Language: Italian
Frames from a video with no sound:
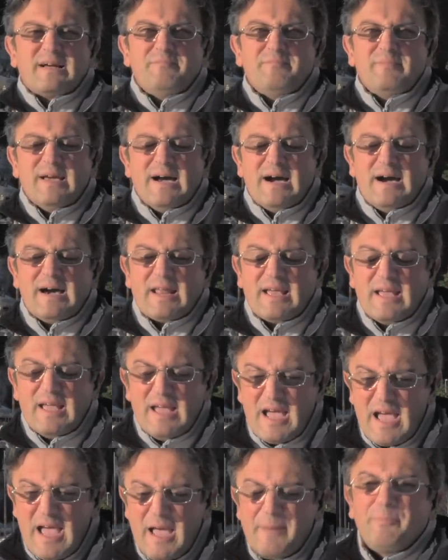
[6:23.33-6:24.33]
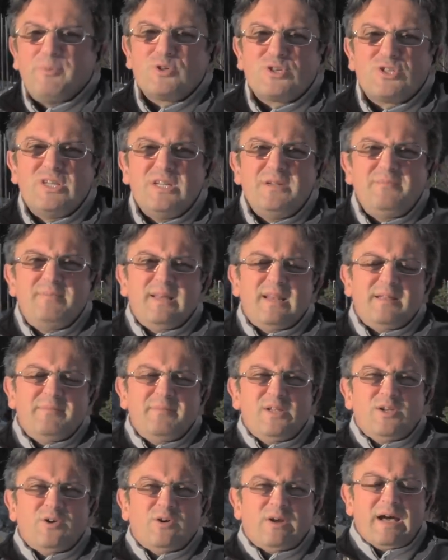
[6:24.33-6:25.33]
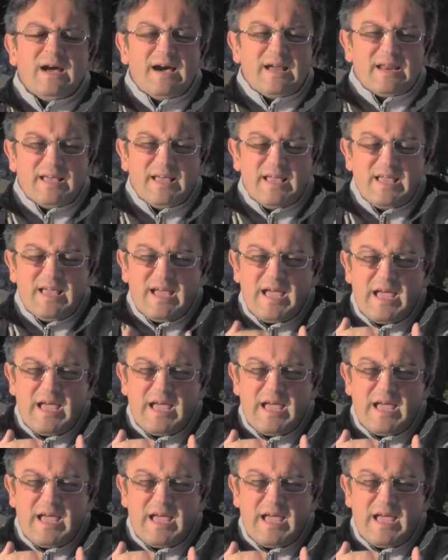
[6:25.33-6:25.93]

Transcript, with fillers: cambiare, è possibile migliorare,